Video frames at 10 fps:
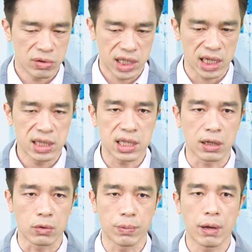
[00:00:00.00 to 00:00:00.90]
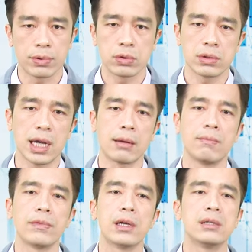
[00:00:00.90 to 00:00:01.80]
前景的股票，比如说像
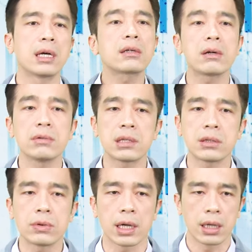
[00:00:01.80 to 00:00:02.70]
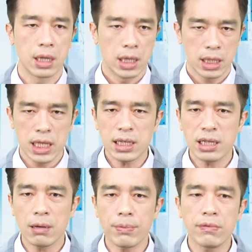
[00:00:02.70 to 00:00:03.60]
人工智慧。 疑点
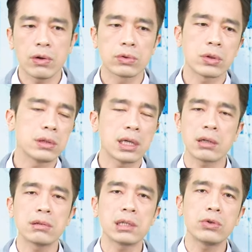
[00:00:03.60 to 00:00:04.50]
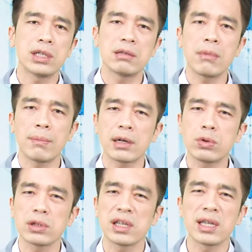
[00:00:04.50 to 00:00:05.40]
的部分，我说人工智慧已经慢慢
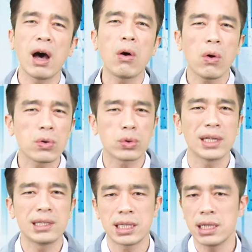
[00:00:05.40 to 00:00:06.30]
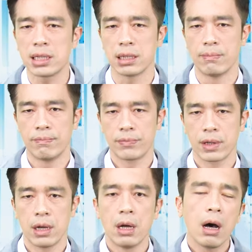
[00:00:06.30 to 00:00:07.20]
扩散到后端记忆体，
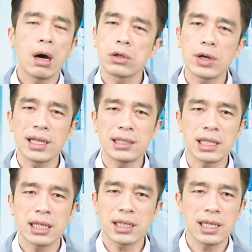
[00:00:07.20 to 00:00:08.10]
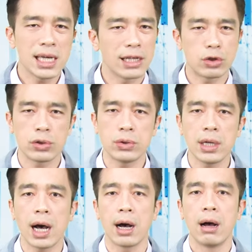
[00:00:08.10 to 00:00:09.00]
后端的记忆体也需
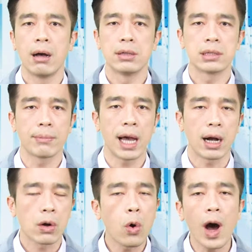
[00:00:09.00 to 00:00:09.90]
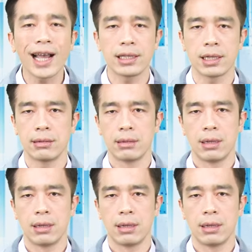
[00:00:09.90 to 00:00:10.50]
要怎么样快一点？